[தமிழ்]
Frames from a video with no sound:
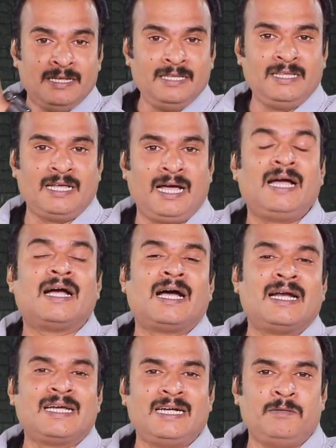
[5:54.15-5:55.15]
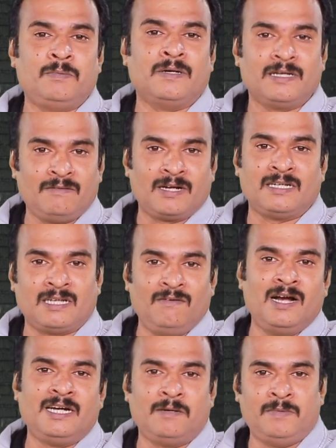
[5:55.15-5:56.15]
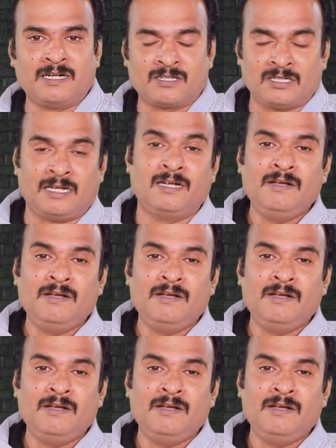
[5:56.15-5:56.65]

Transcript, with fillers: இந்த கணக்கெடுப்பு இவர்கள் இந்த வேர்ல்டு அப்டேட்ஸ்